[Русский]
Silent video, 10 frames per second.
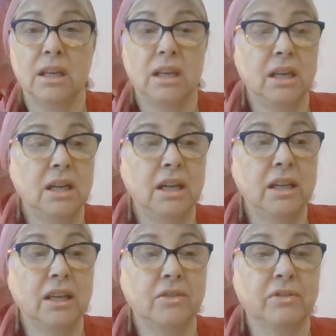
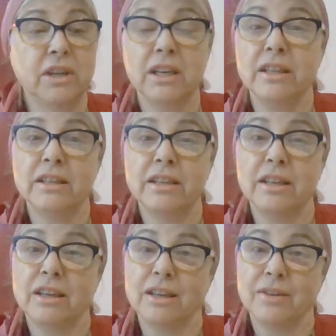Или не в
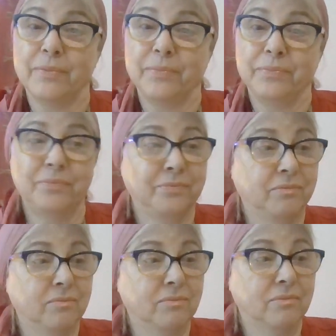Индии.
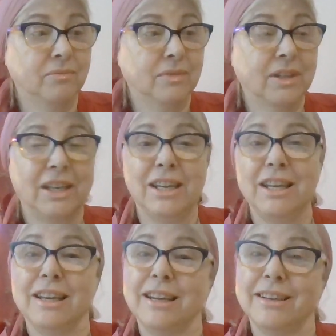
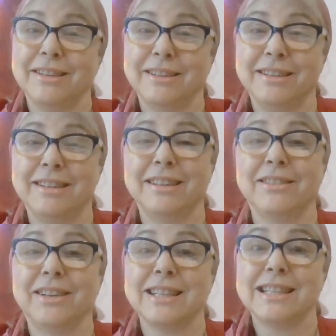Или не
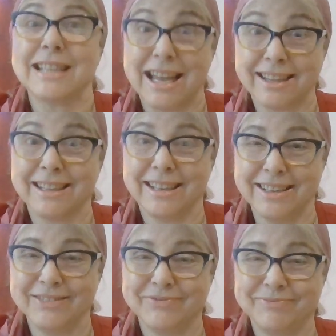двадцатки.